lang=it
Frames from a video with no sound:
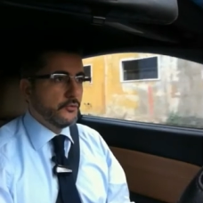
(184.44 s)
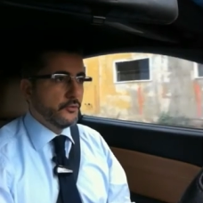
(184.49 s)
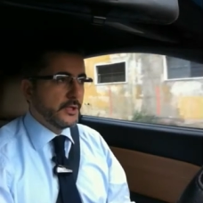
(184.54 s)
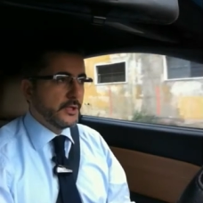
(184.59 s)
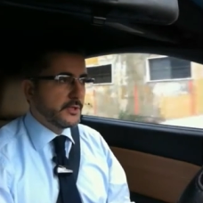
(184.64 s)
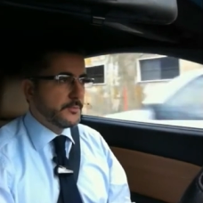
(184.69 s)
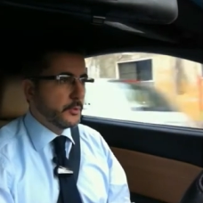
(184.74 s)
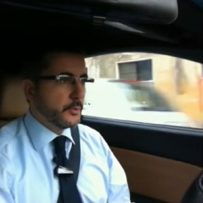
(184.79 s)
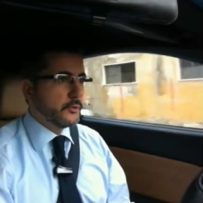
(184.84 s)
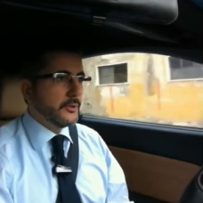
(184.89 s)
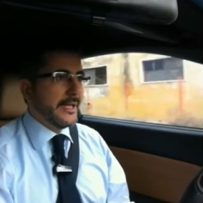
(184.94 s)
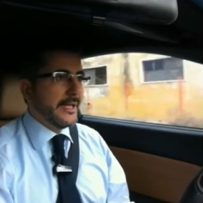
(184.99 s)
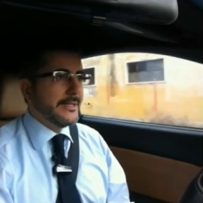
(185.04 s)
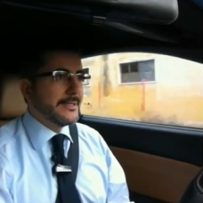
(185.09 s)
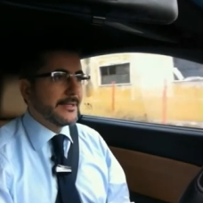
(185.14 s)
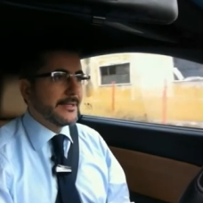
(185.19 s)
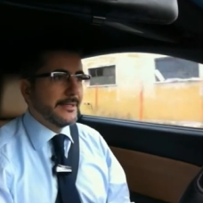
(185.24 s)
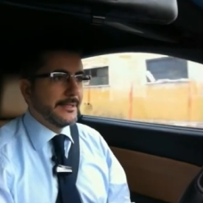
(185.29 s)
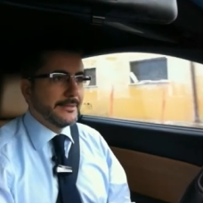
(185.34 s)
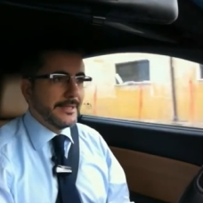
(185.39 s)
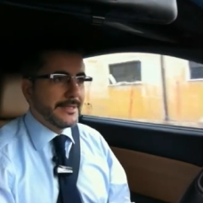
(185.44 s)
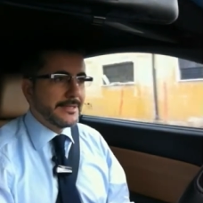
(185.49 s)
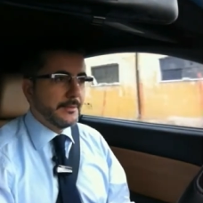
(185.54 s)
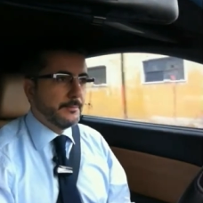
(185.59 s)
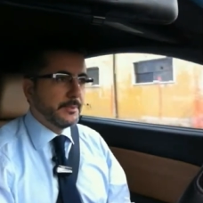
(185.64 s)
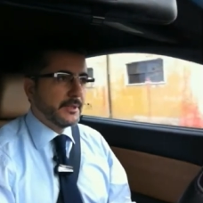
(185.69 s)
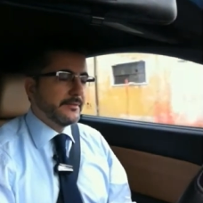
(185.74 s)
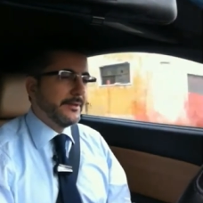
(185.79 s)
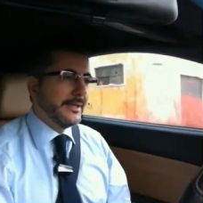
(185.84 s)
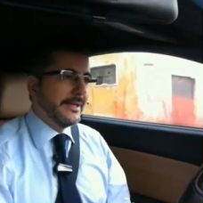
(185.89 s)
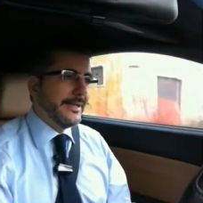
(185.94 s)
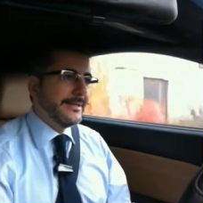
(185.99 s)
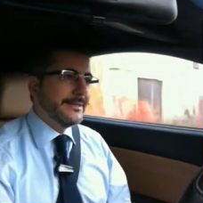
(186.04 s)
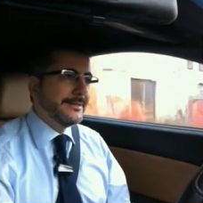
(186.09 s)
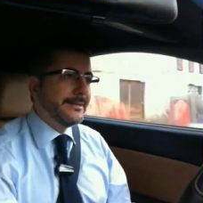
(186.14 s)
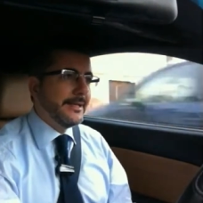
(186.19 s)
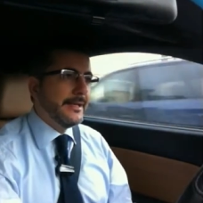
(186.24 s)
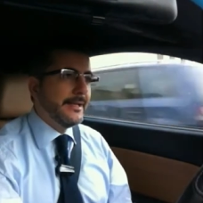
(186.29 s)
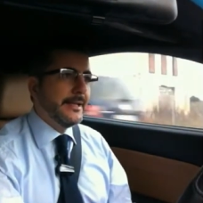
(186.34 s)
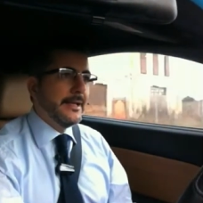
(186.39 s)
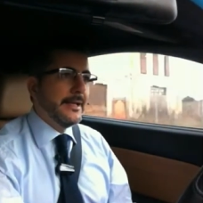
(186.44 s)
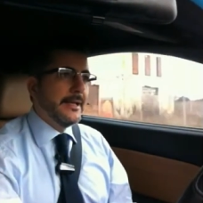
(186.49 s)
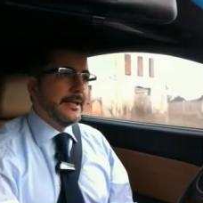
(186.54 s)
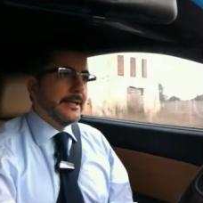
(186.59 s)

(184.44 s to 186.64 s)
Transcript: giurisprudenza, la tesi prevalente